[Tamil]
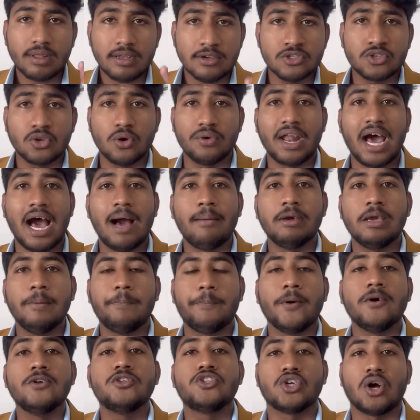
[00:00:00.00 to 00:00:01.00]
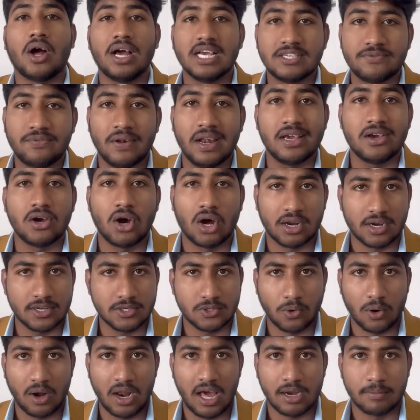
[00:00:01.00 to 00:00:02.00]
ஸோ நாம இப்போ சாய்ஸ் ஃபில்லிங் ஆர்டர்
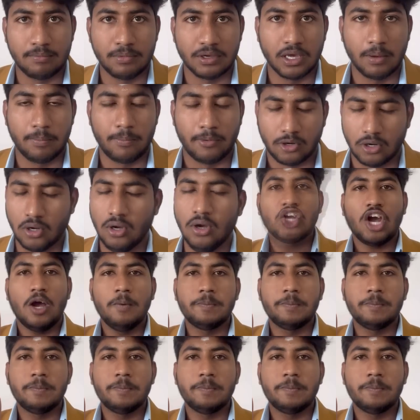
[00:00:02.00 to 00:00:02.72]
சொல்ல ஆரம்பிக்க போறோம்